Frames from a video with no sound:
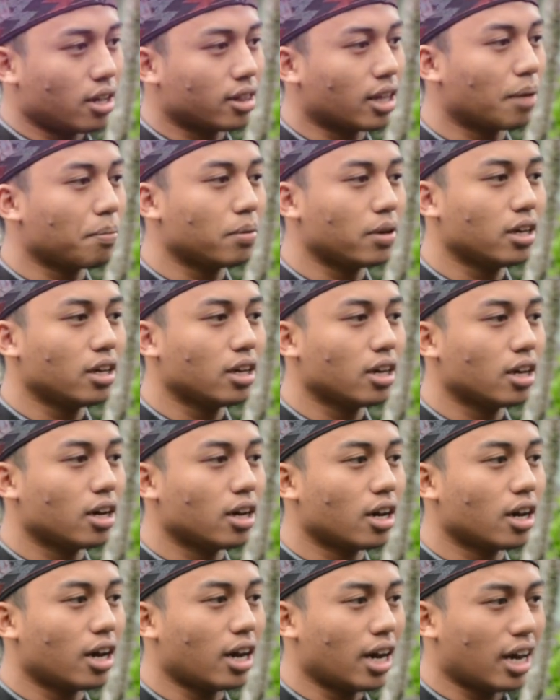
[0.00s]
Tapi
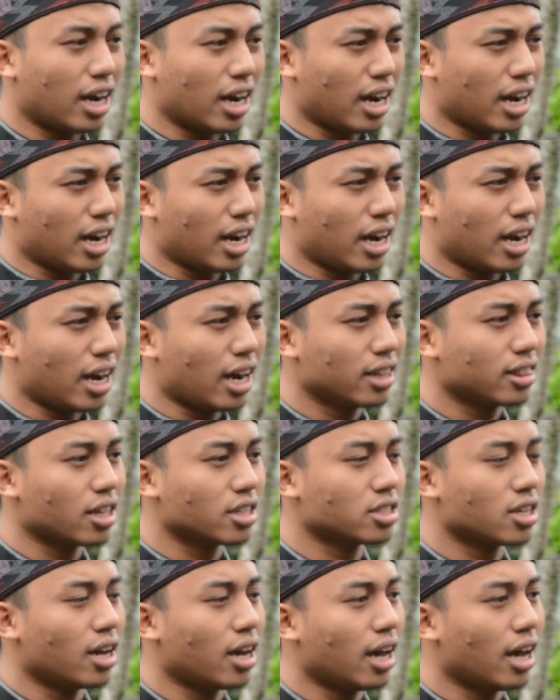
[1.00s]

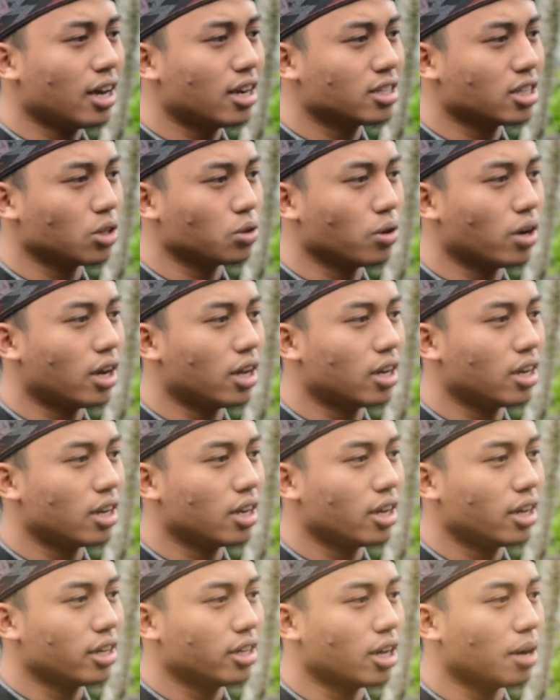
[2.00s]
atas ada satu hal
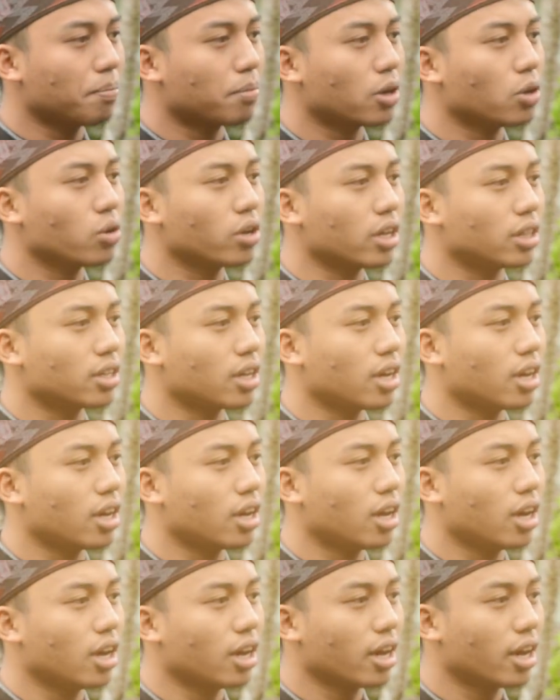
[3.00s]
yang perlu kita
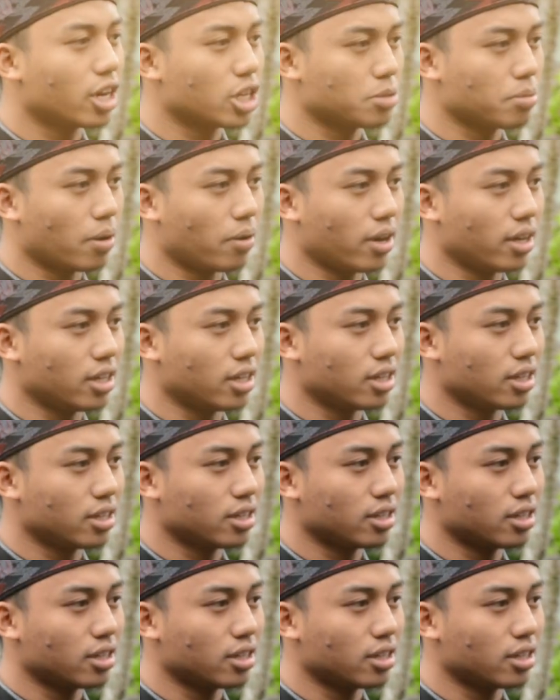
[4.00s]
garis bawahi.